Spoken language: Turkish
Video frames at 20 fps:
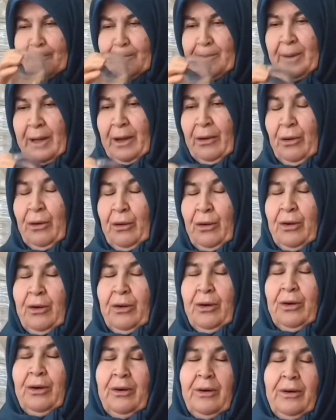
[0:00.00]
Oh.
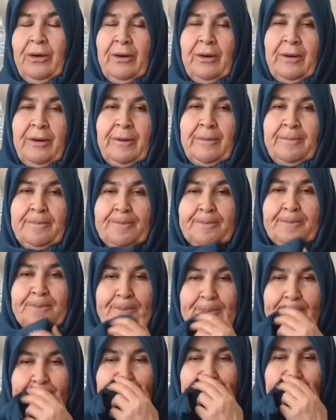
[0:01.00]

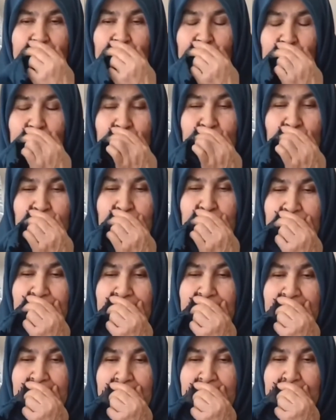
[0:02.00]
Çok şükür
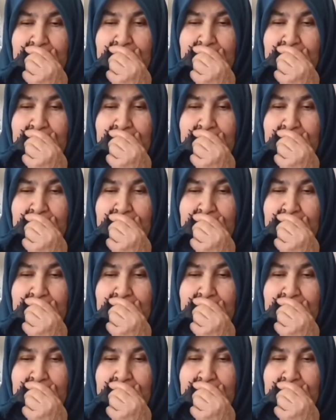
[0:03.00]
yarabbim.